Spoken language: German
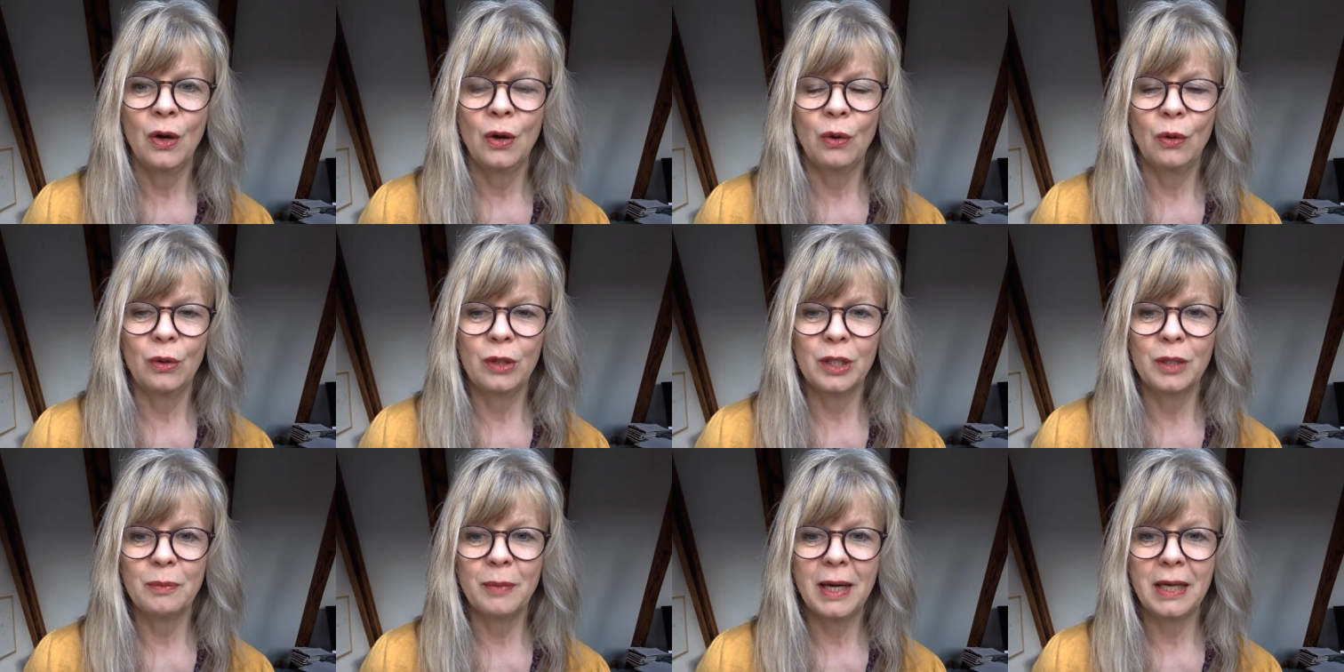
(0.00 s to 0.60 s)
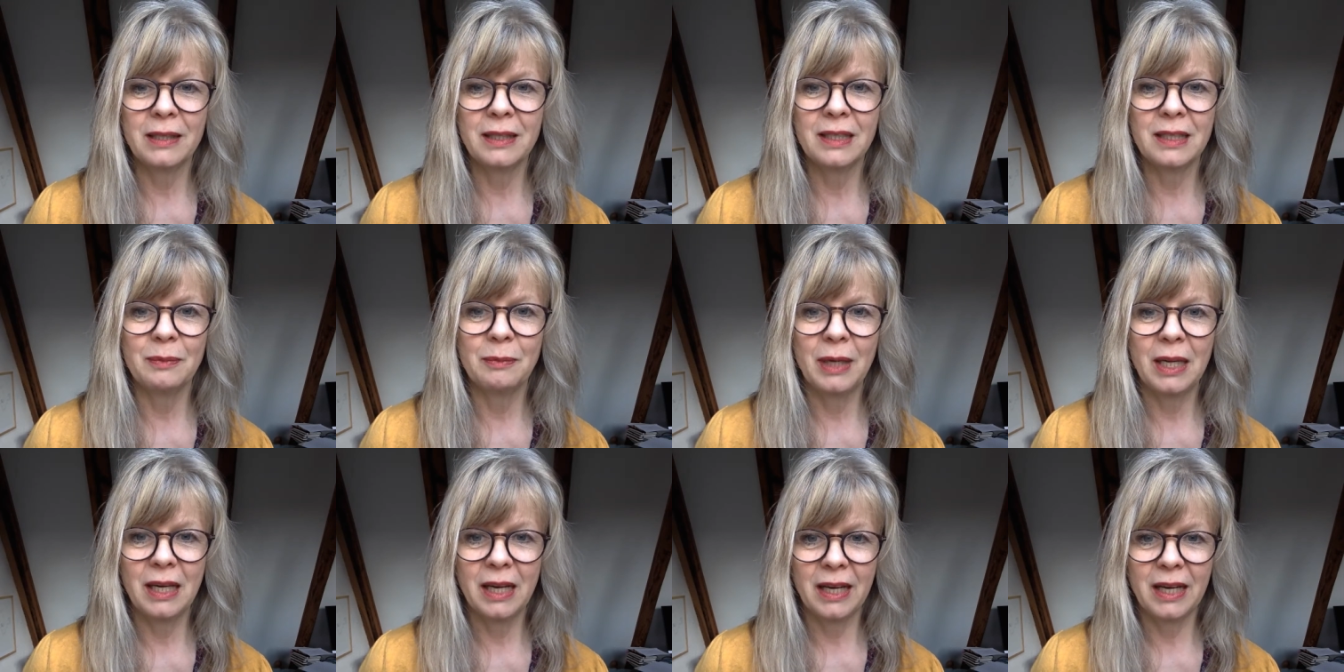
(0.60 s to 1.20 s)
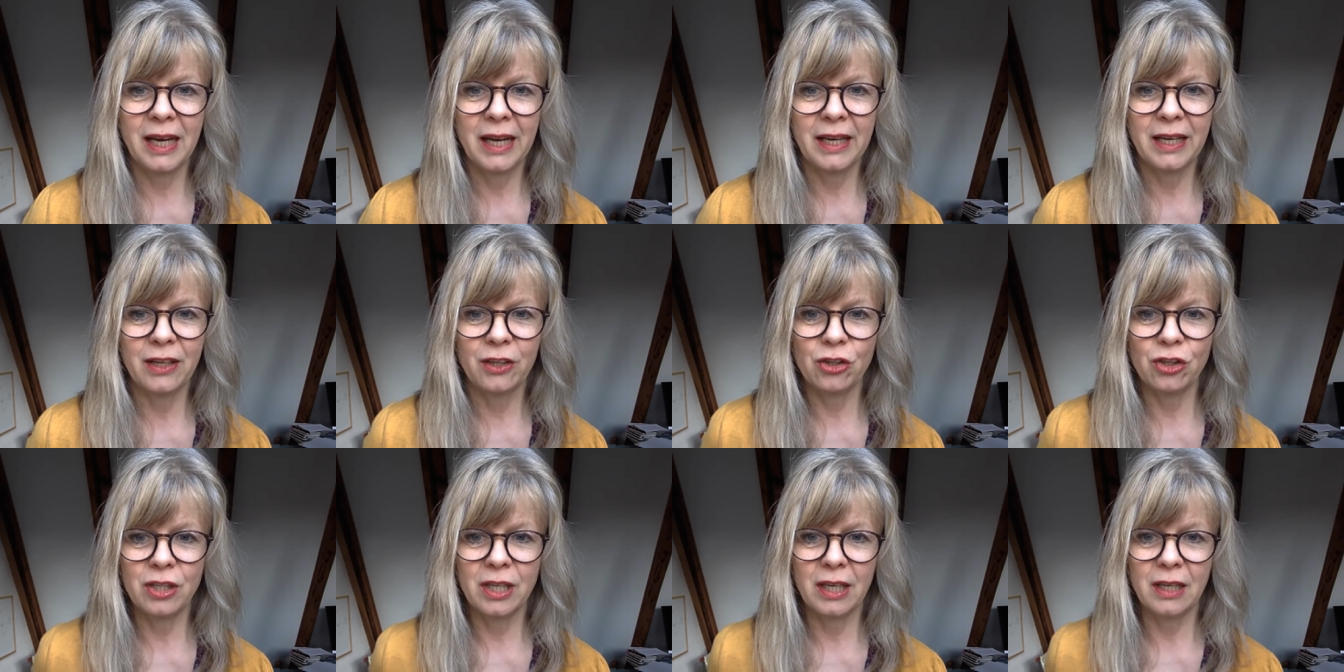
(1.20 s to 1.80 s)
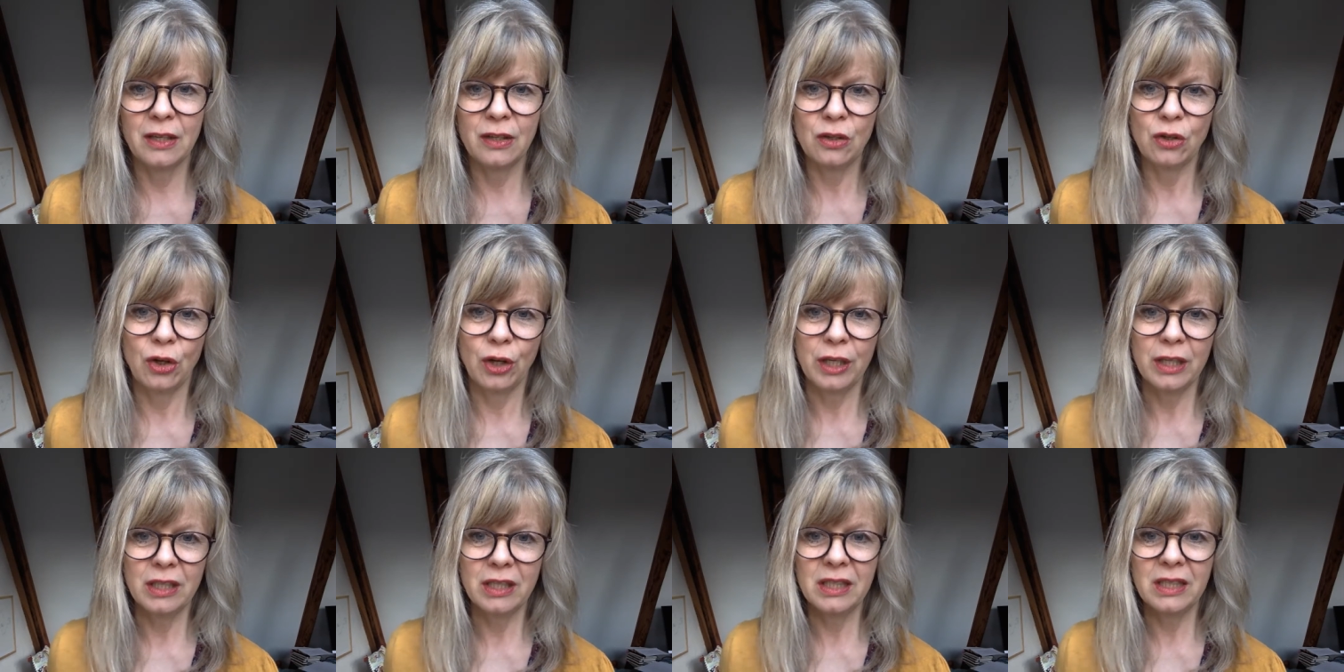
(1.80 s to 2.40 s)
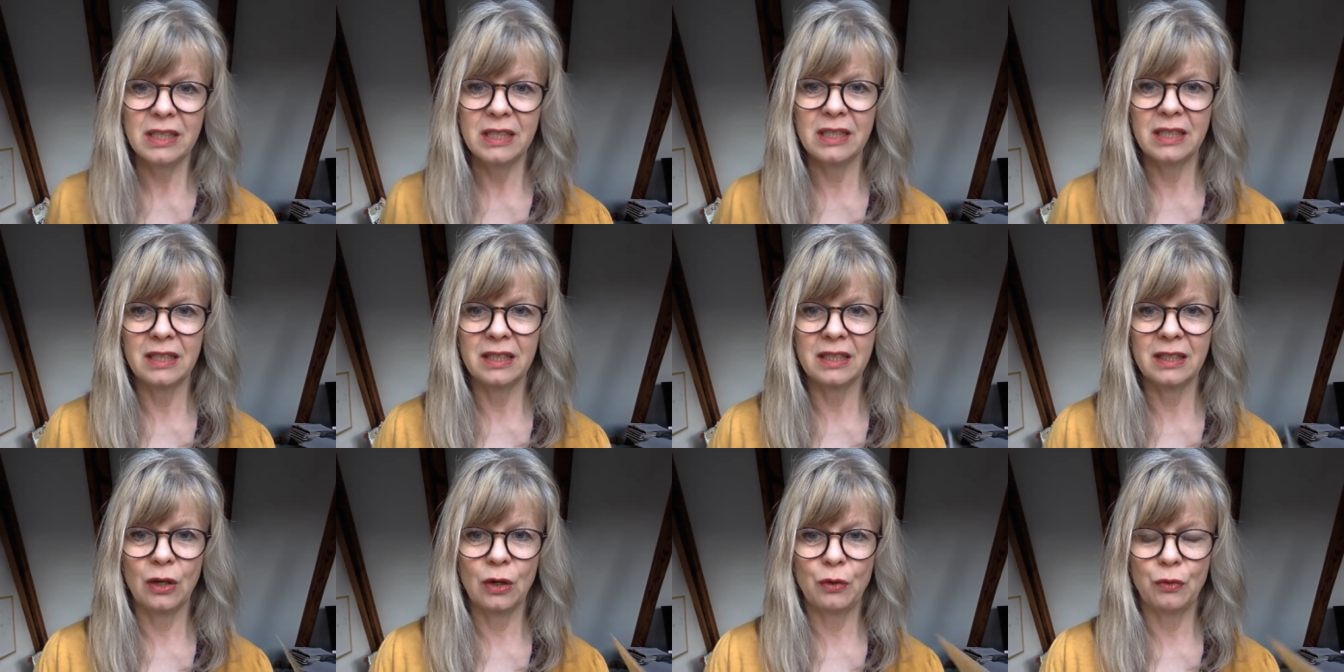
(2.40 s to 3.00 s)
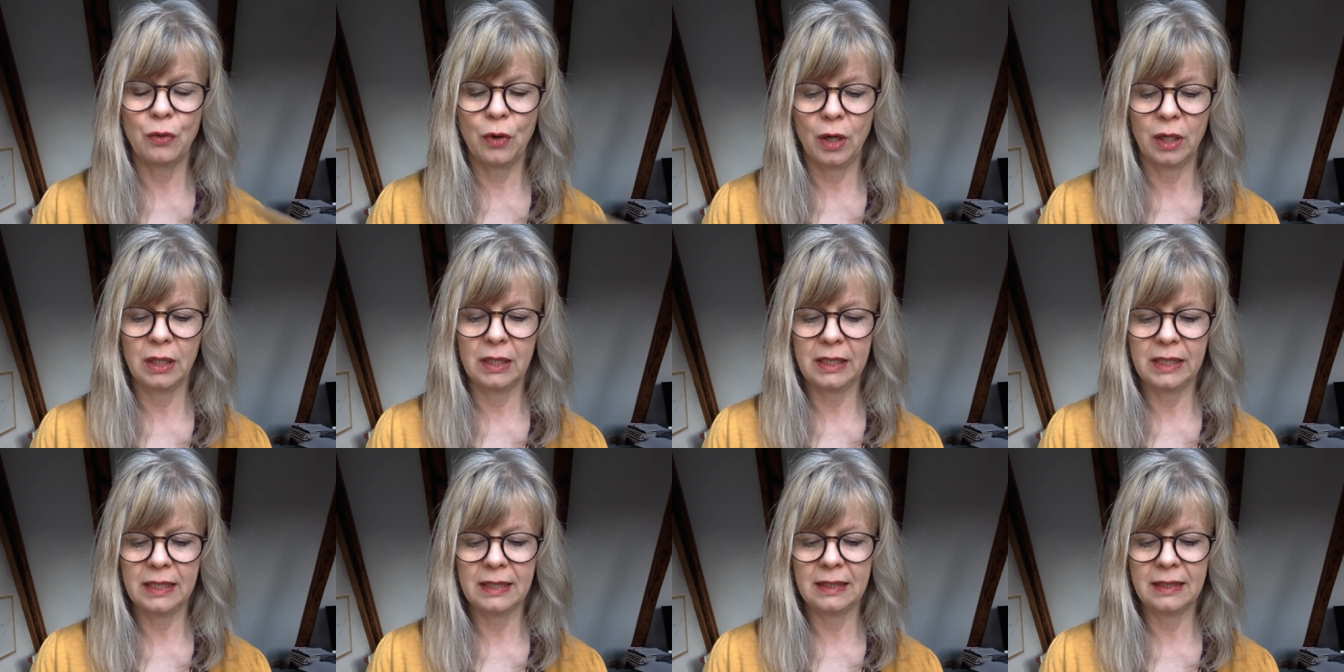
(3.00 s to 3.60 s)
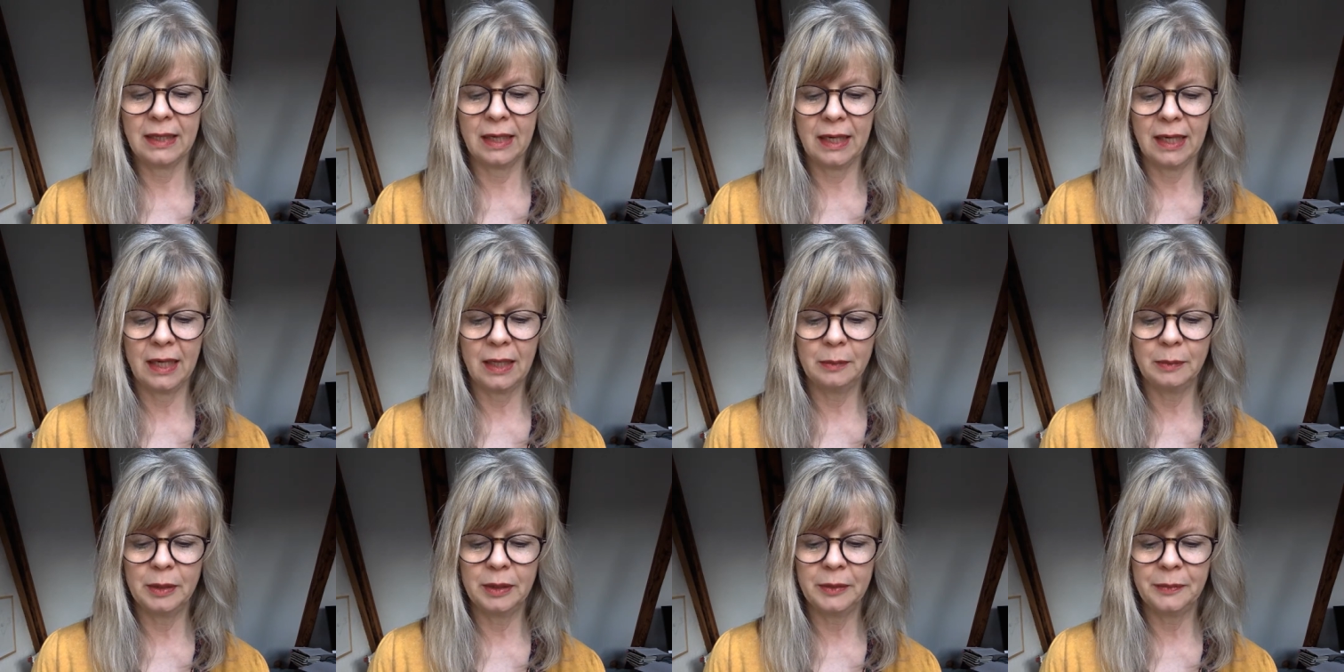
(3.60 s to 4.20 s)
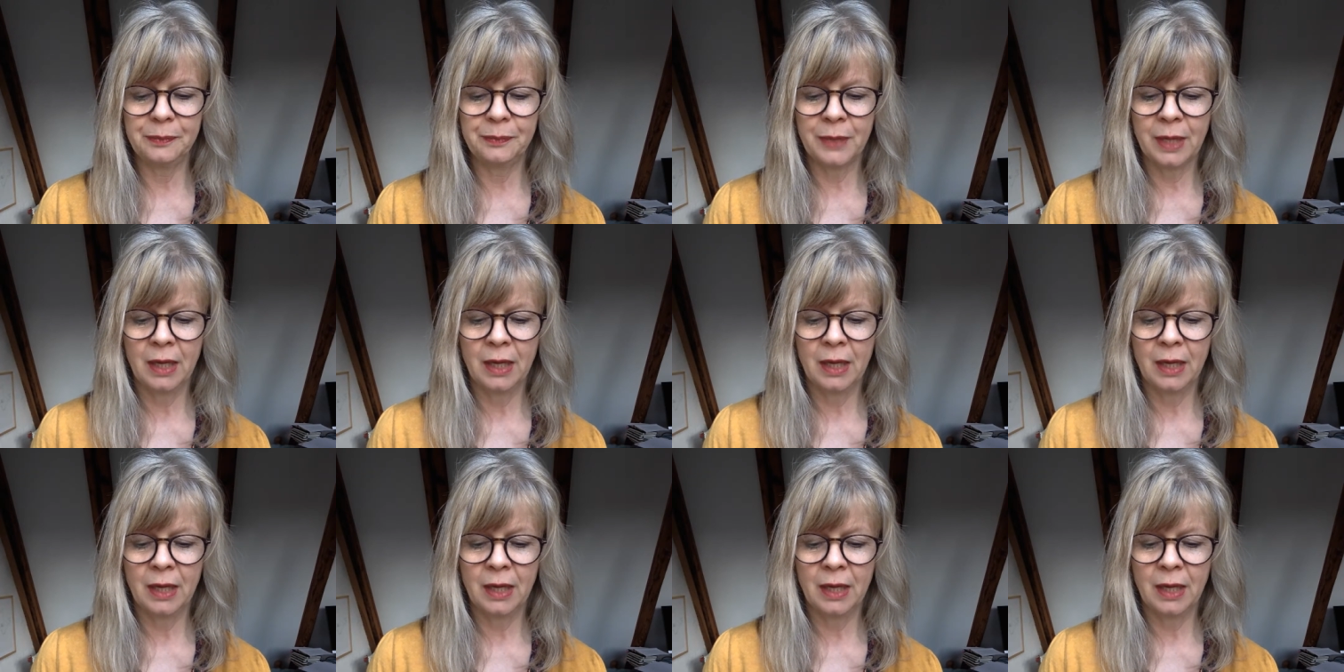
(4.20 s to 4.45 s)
Und ich mache das mal an einer Stelle deutlich, die ich auch vorgelesen habe